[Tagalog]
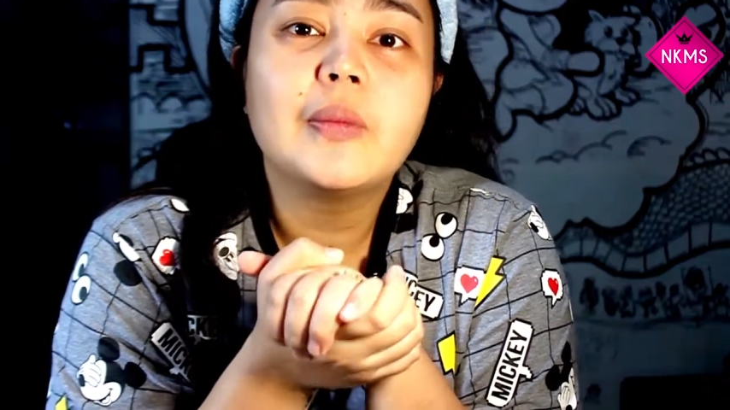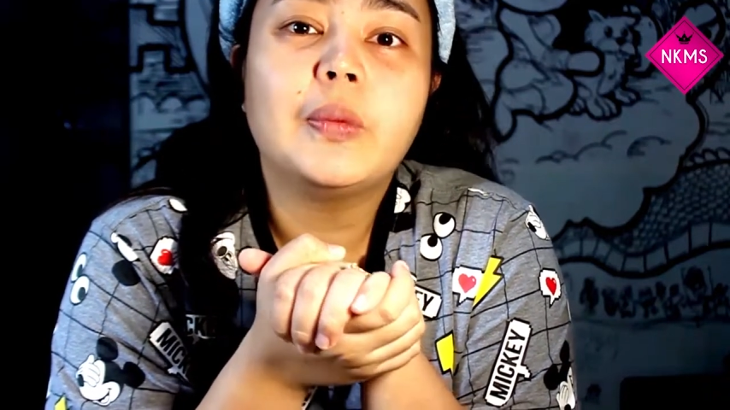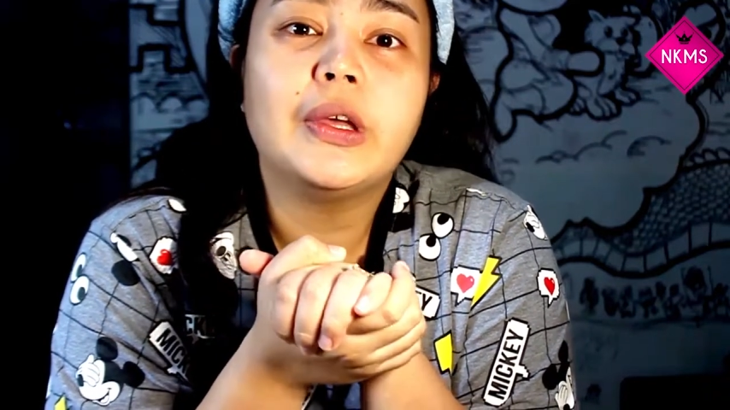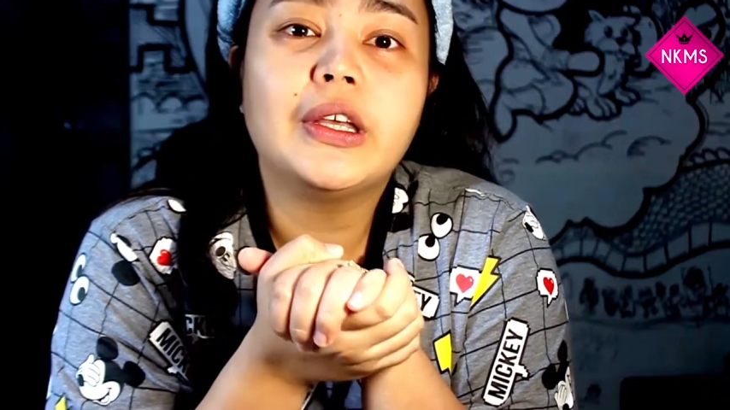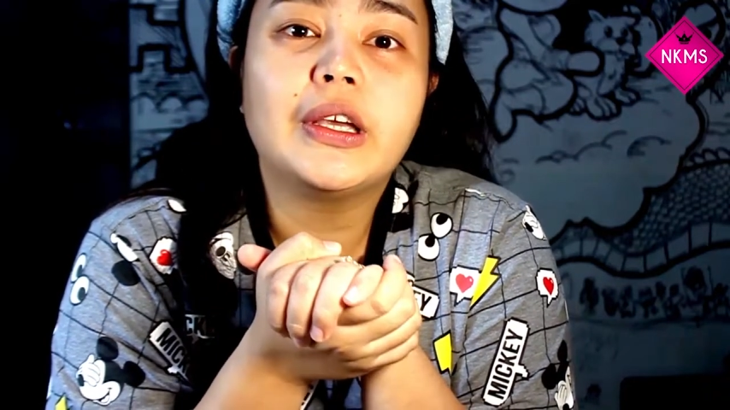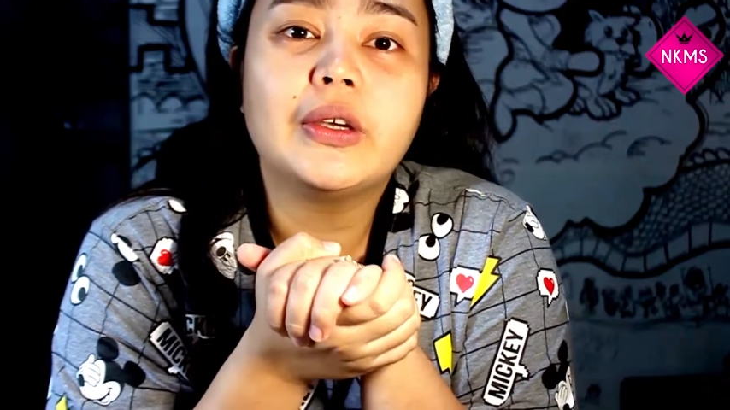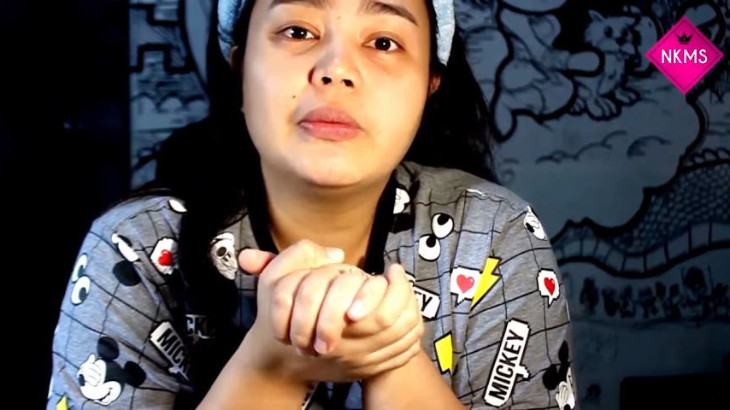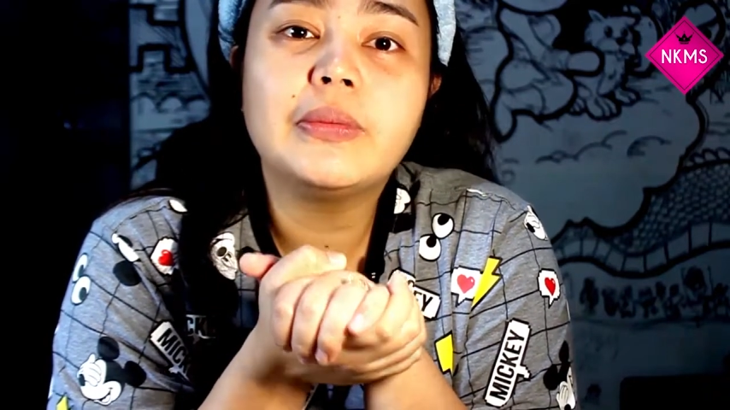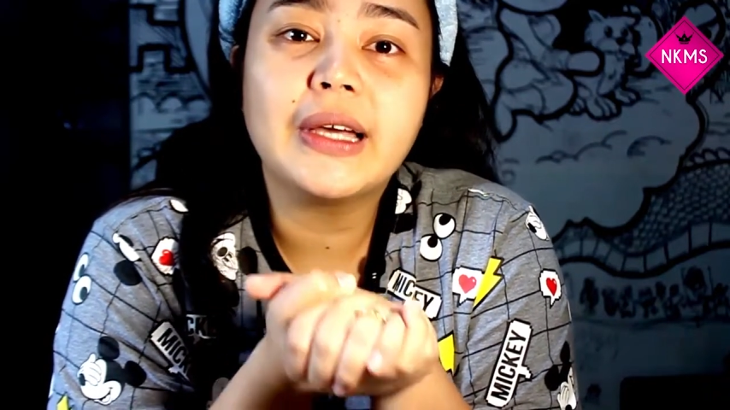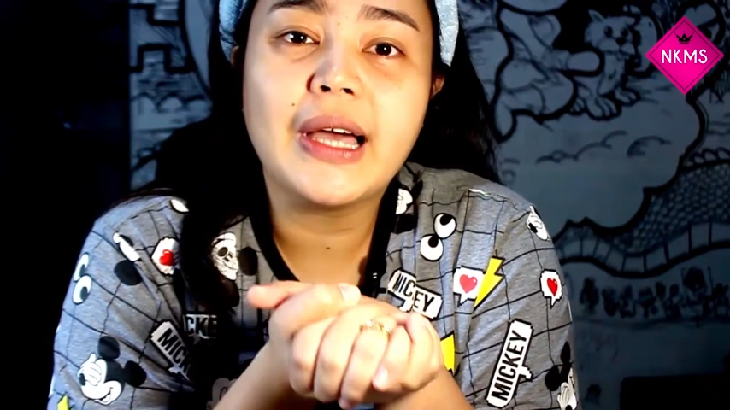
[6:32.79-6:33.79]
Pwede kayong
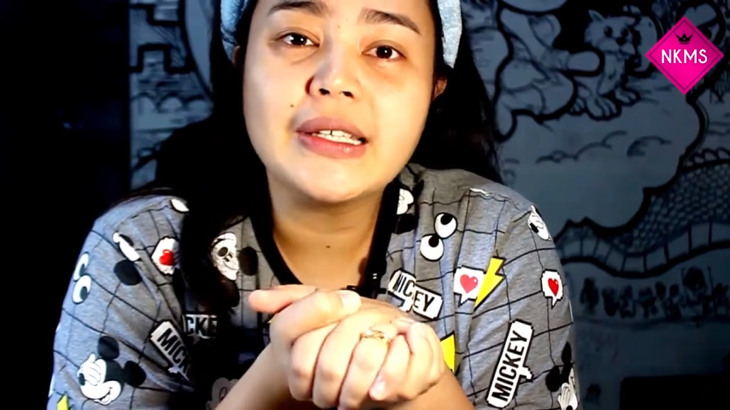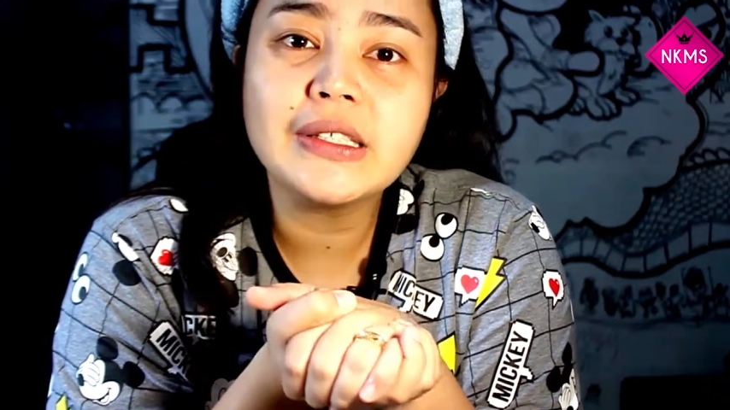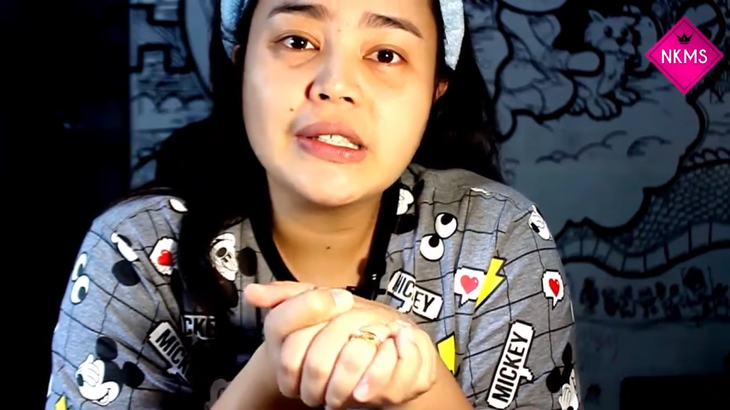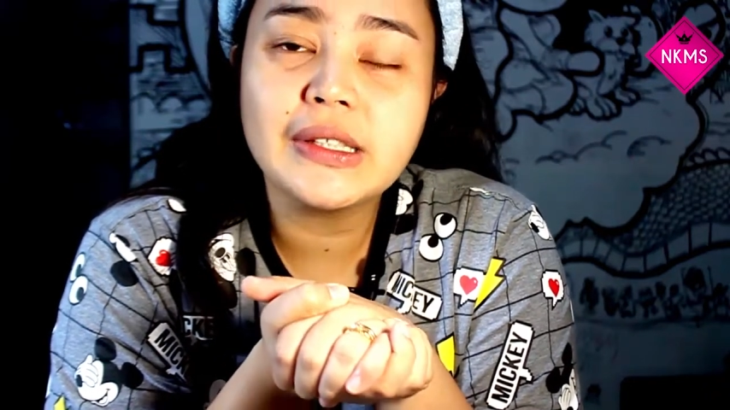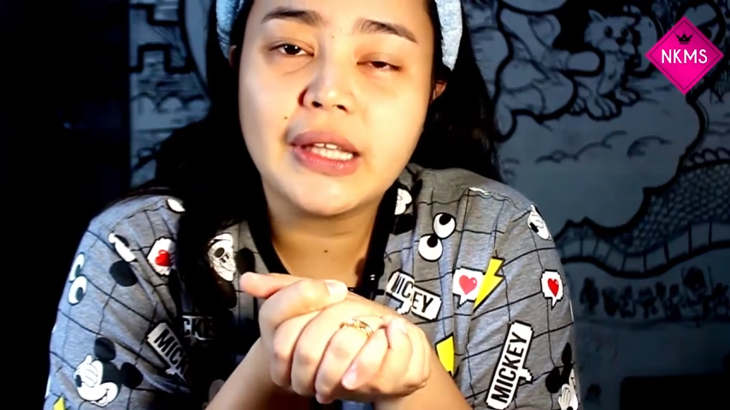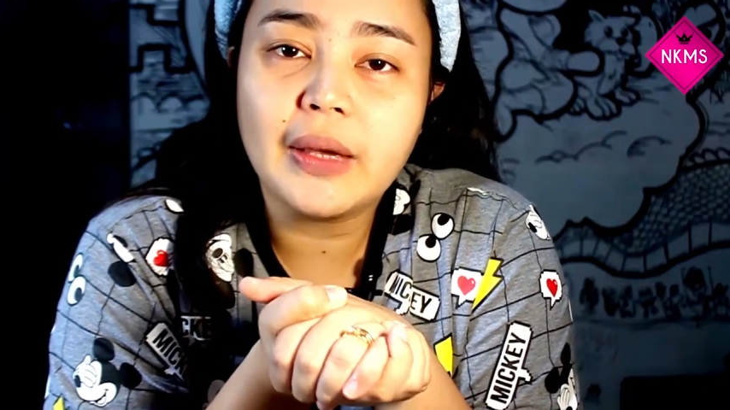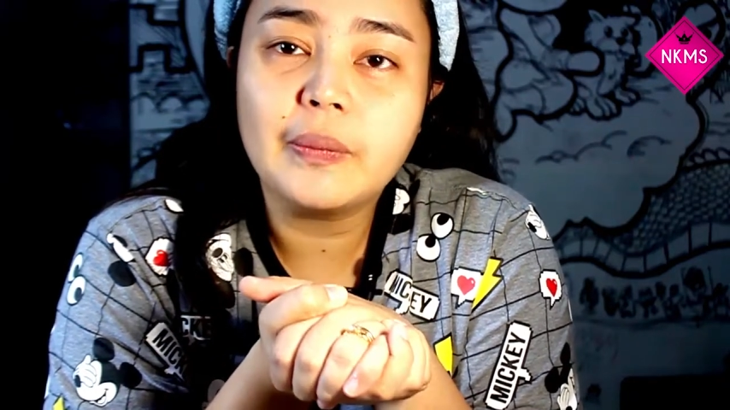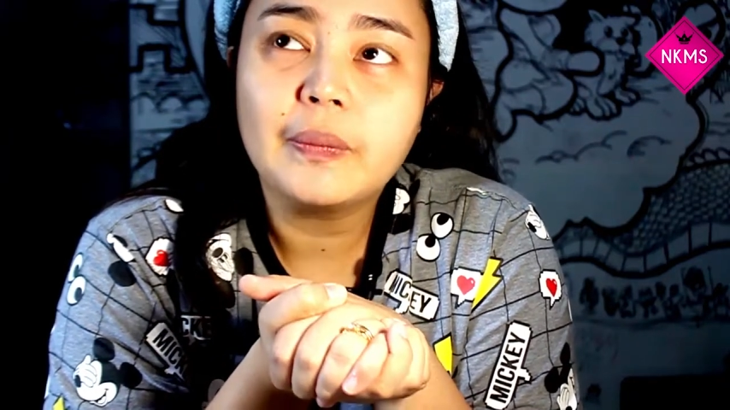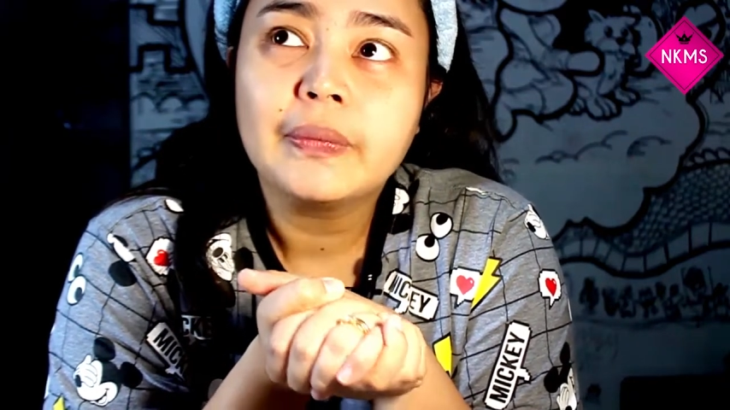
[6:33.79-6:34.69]
mag-ask them.